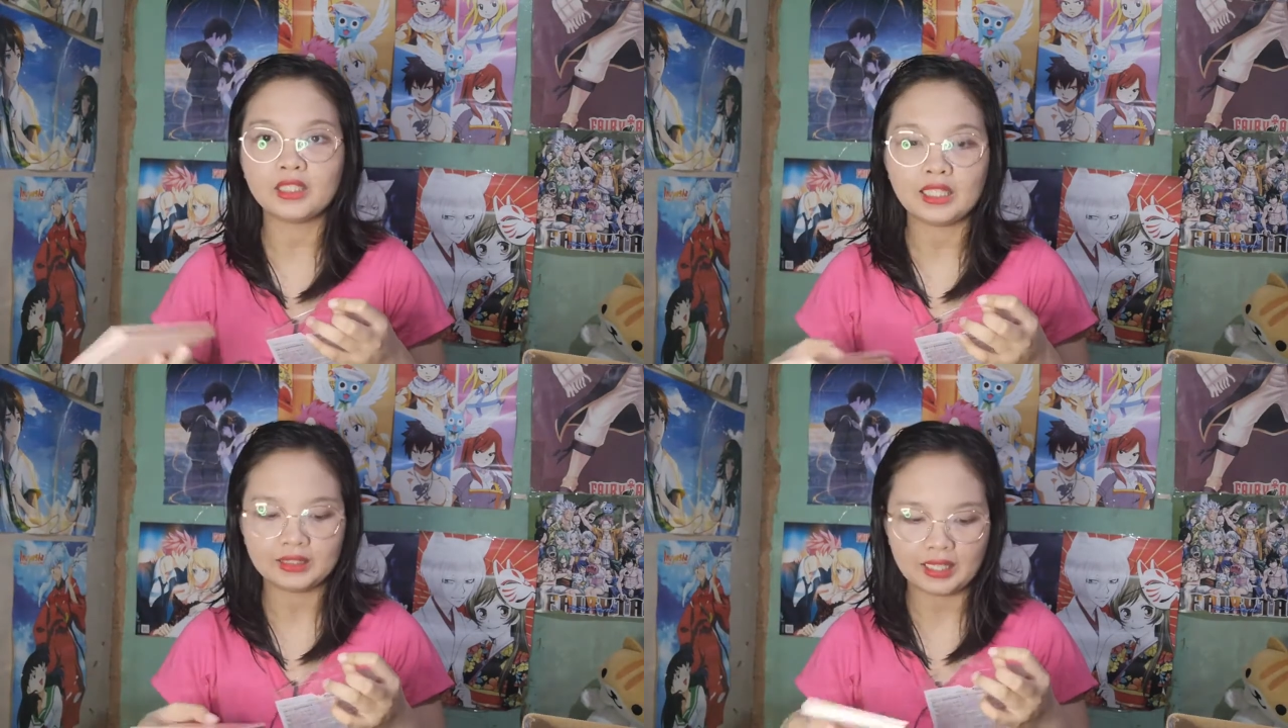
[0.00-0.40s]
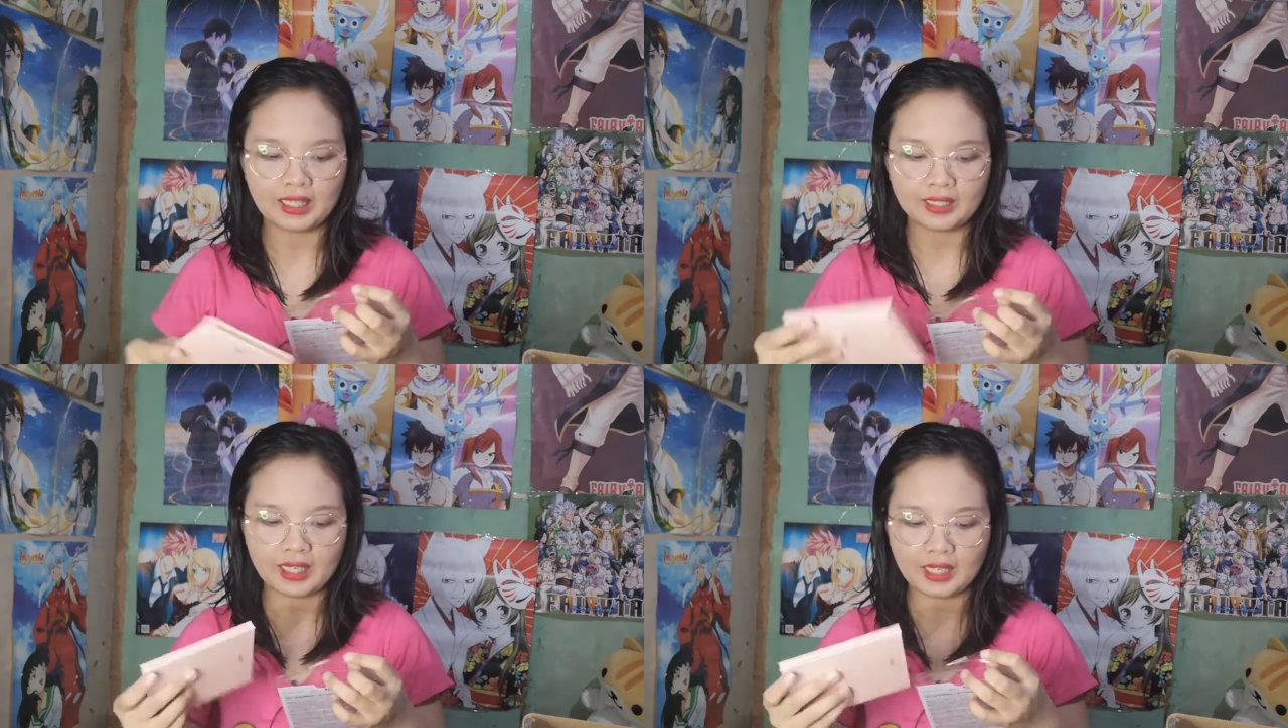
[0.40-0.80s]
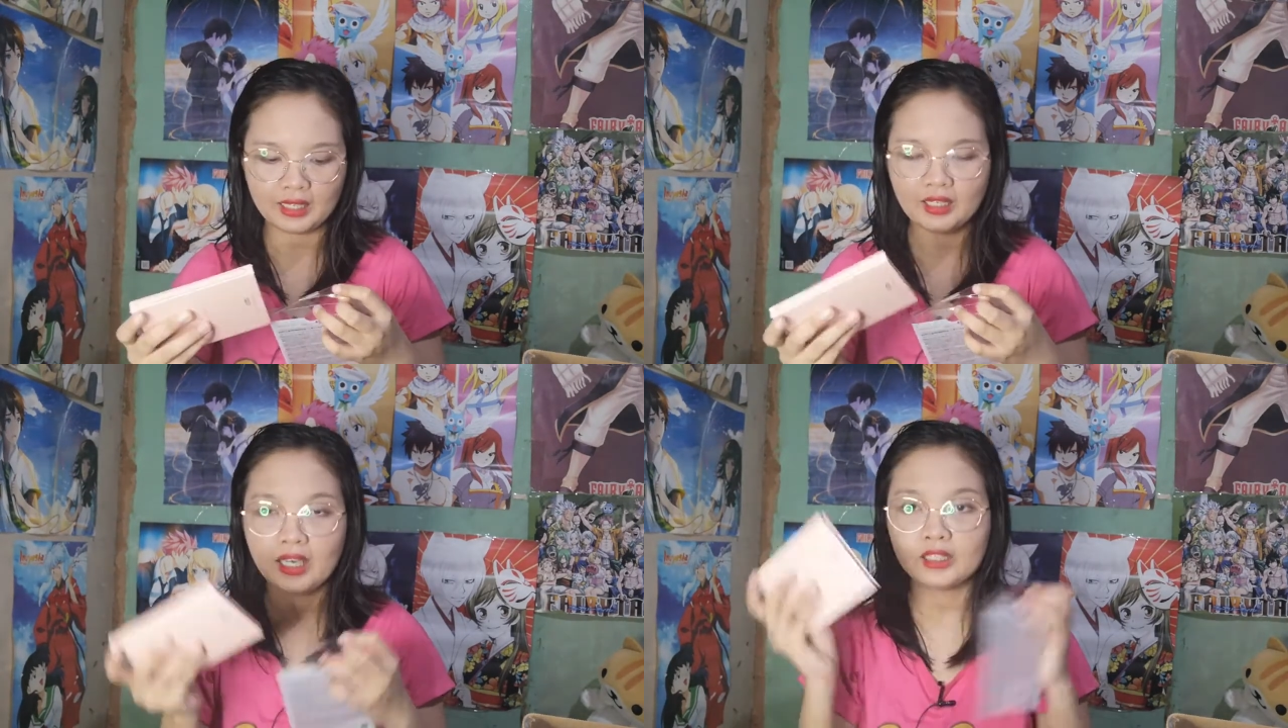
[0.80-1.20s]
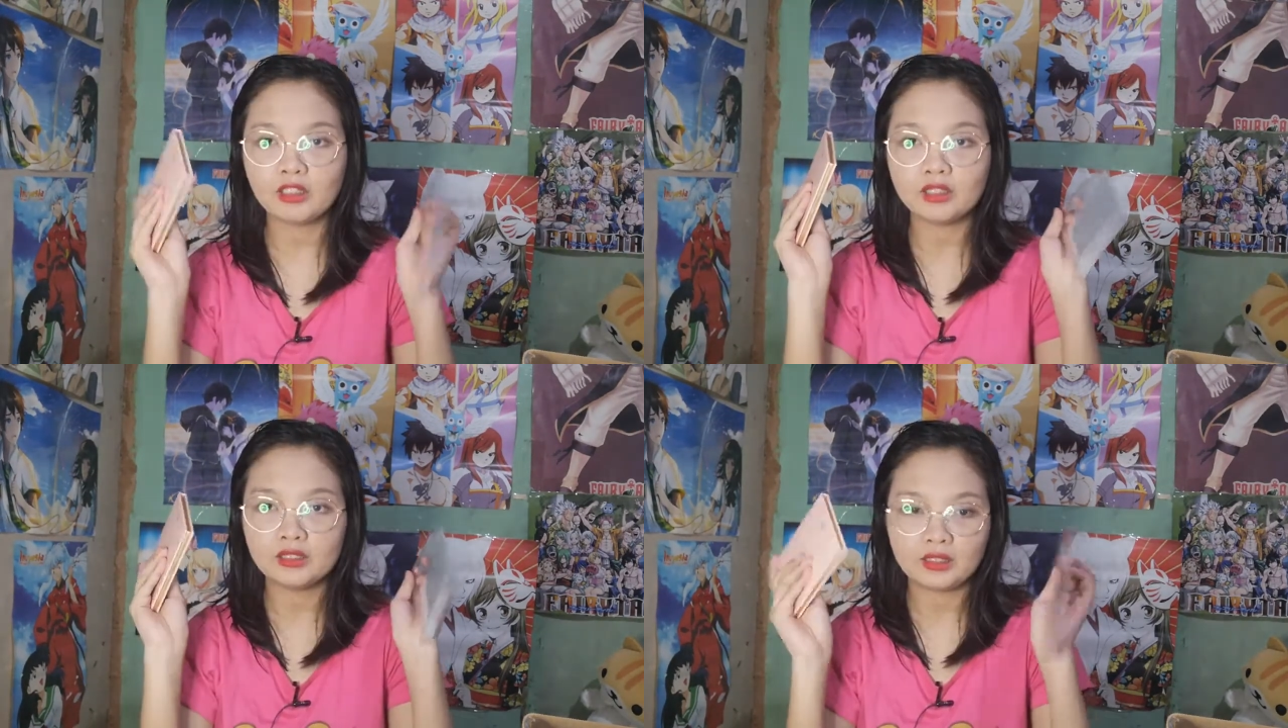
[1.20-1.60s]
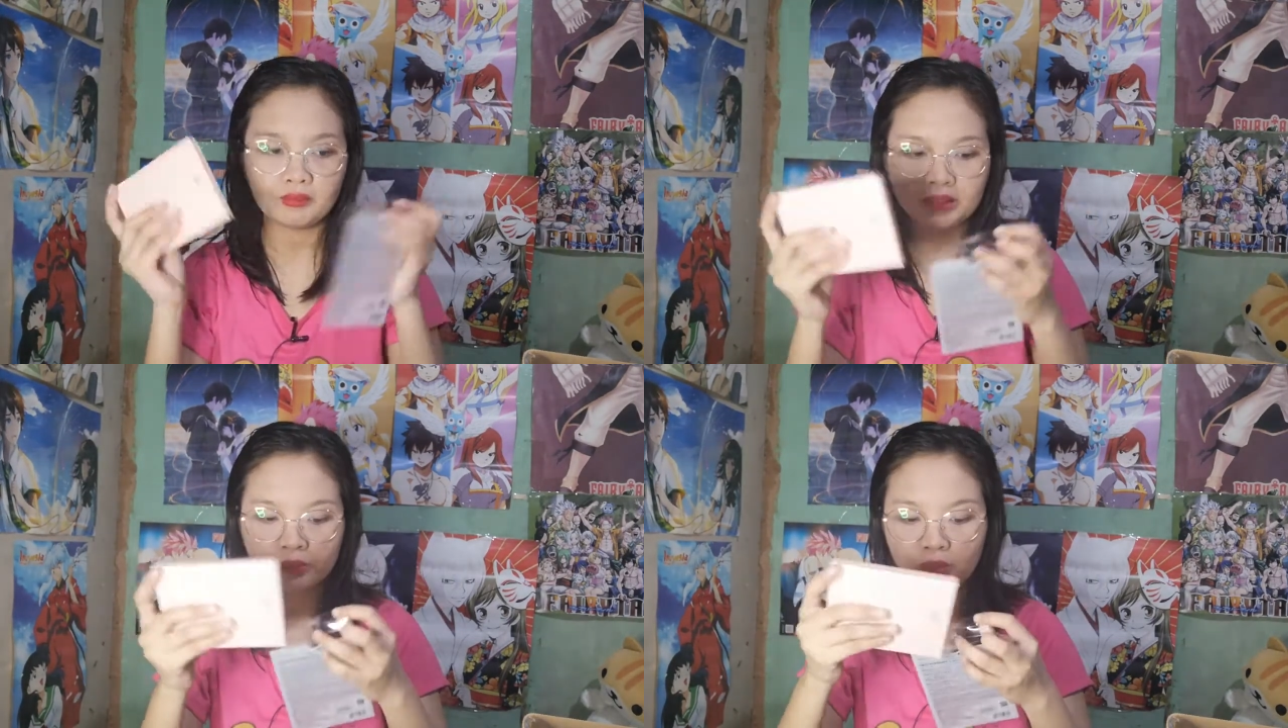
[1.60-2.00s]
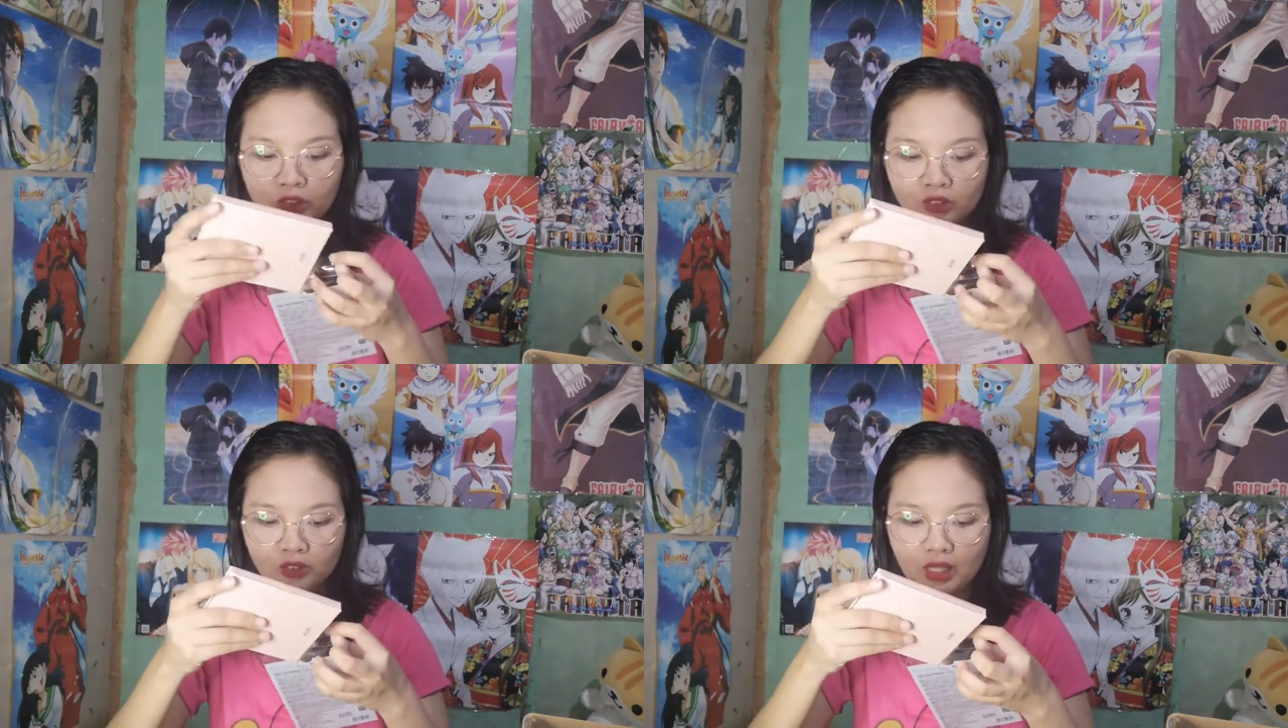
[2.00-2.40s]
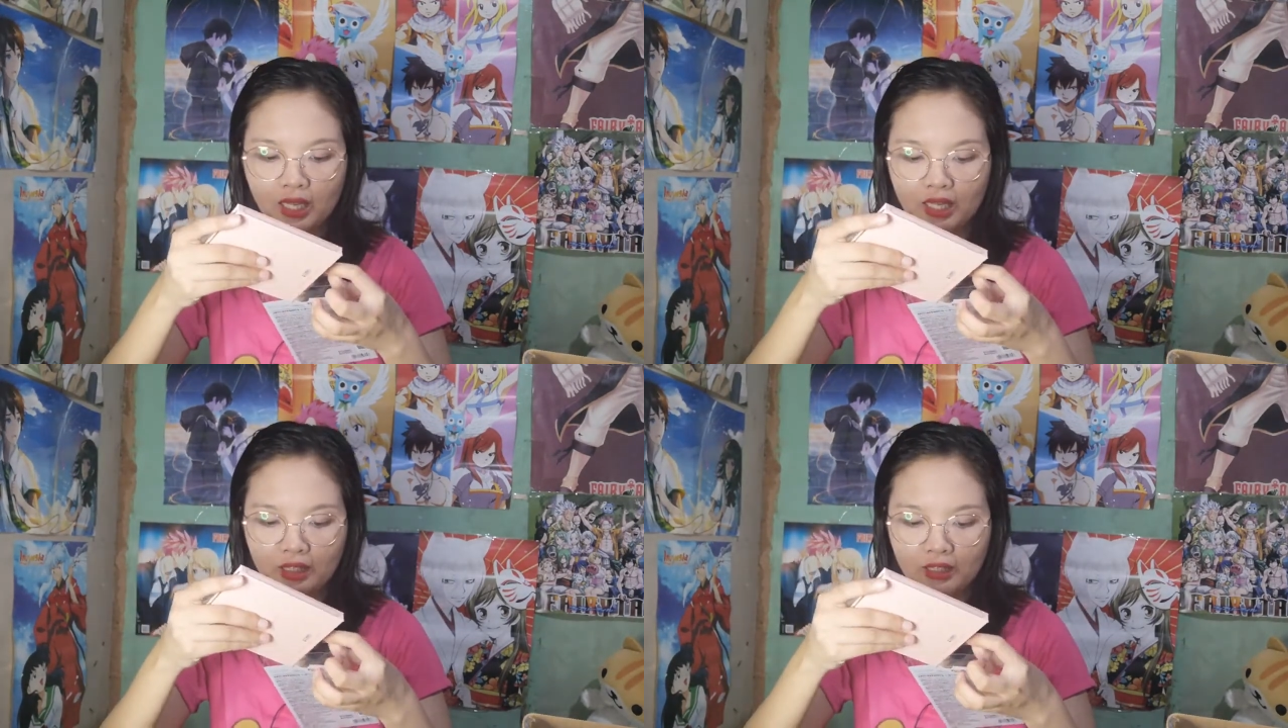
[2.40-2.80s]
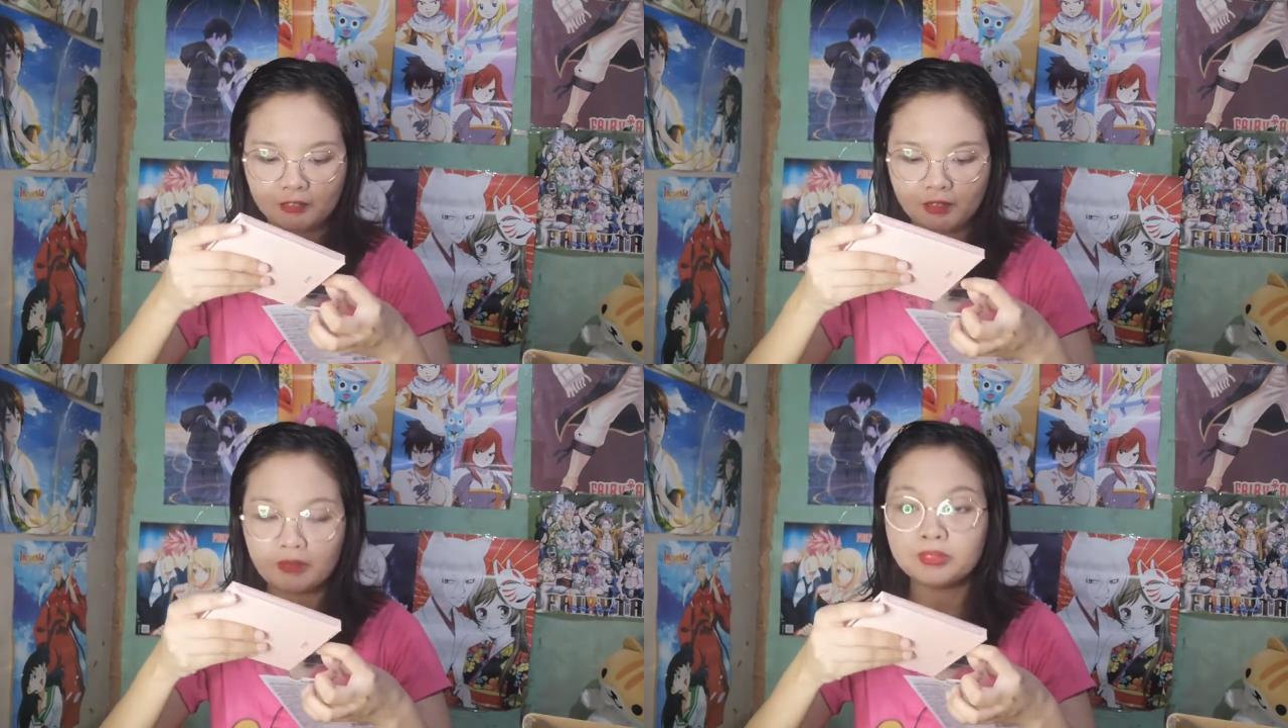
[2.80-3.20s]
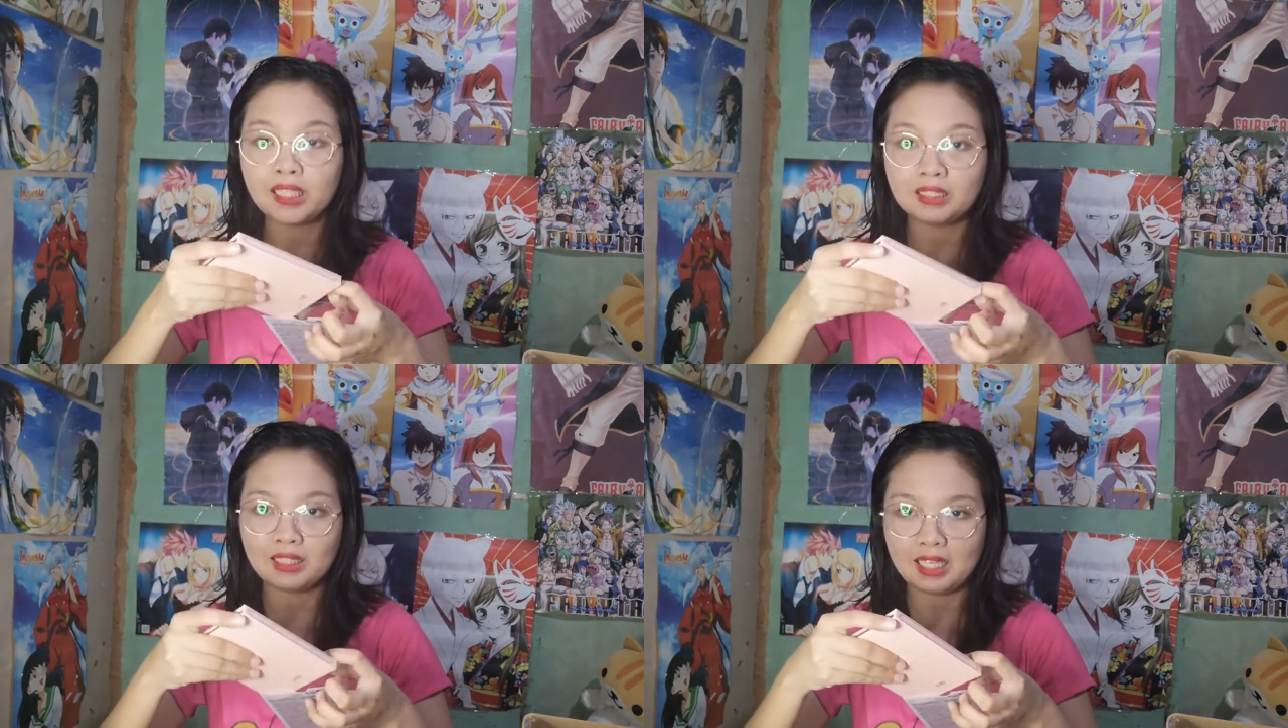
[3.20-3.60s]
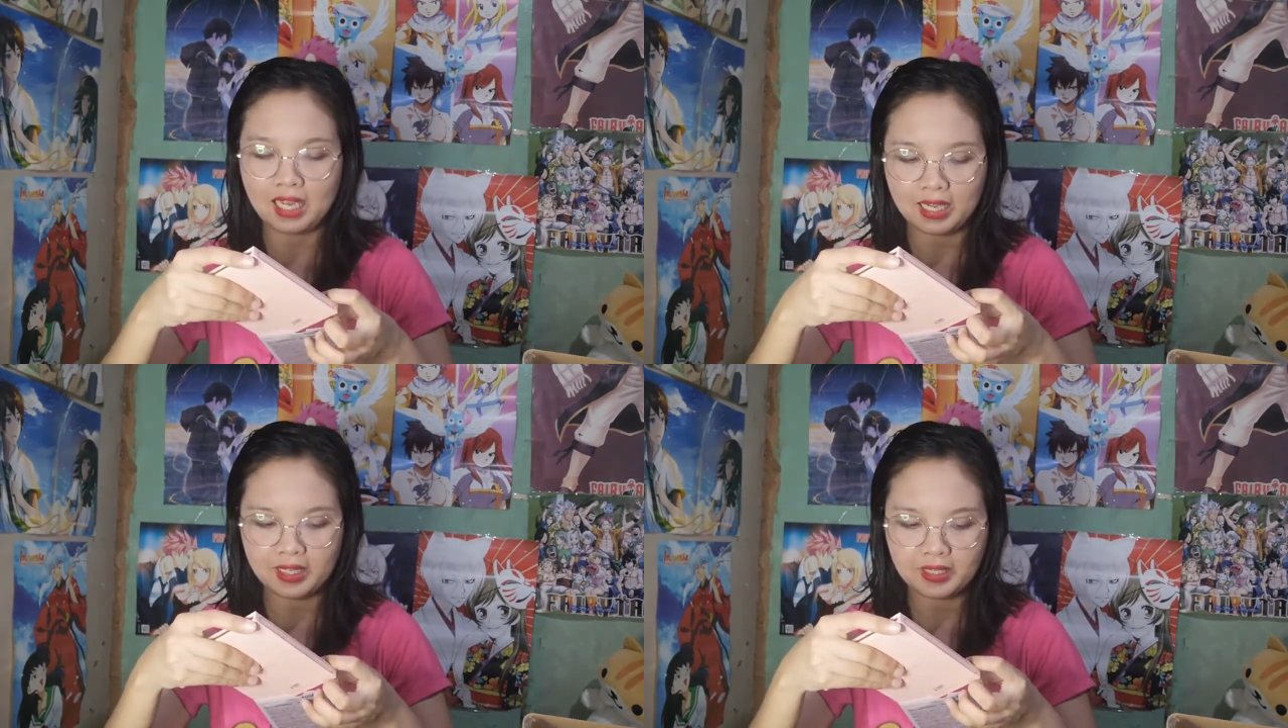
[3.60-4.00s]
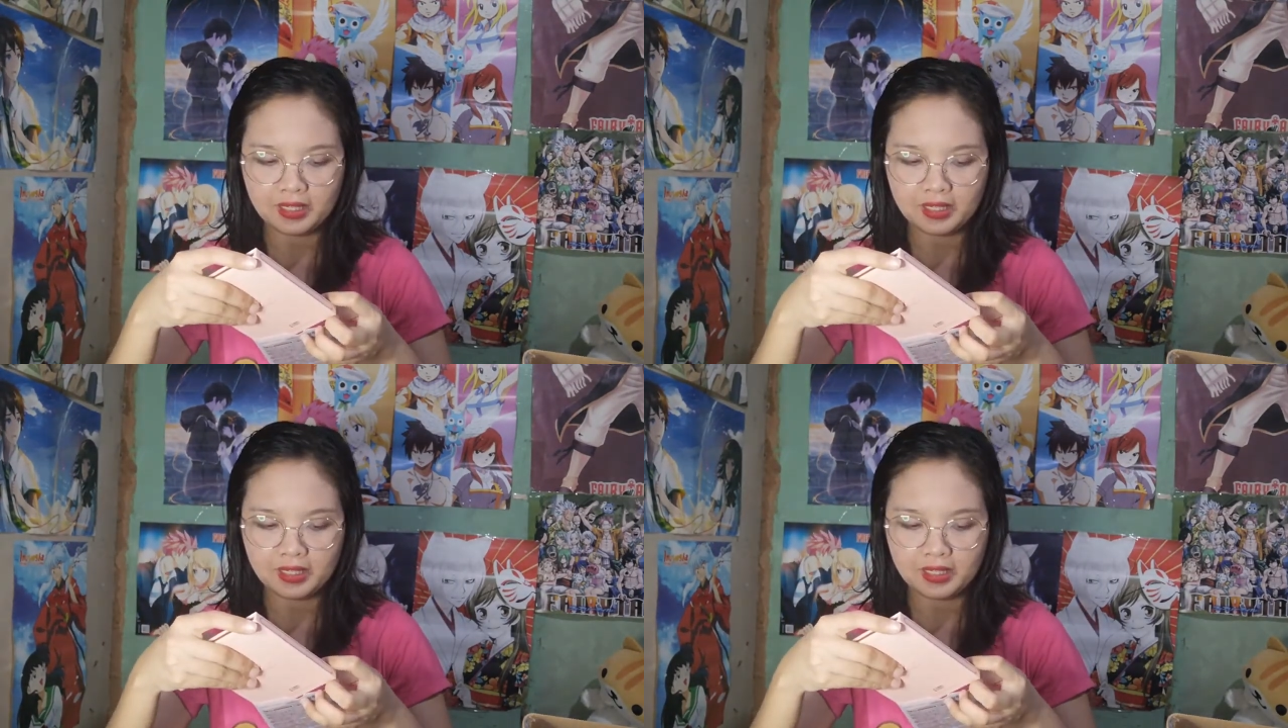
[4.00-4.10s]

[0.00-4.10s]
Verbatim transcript: ko yun sa Lazada. Ito kasi sa mismong uh, website nila.